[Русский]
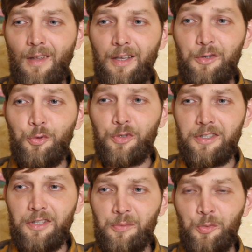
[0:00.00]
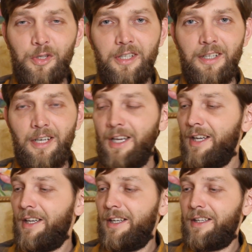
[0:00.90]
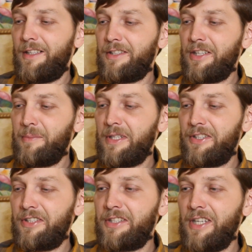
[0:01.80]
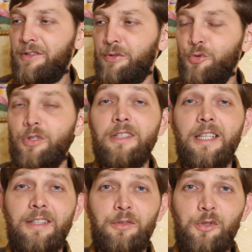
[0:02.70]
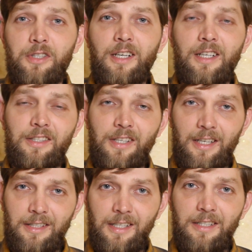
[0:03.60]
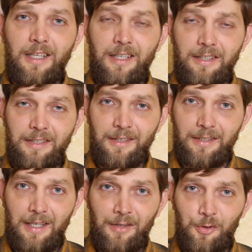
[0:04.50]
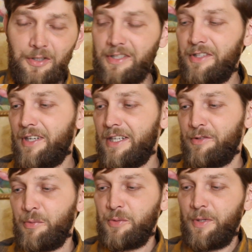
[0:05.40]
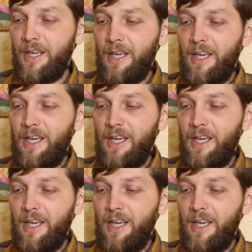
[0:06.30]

юности тем более этот аромат не дотягивает, ну да ладно, то есть как они захотели, так оно и называется. В общем,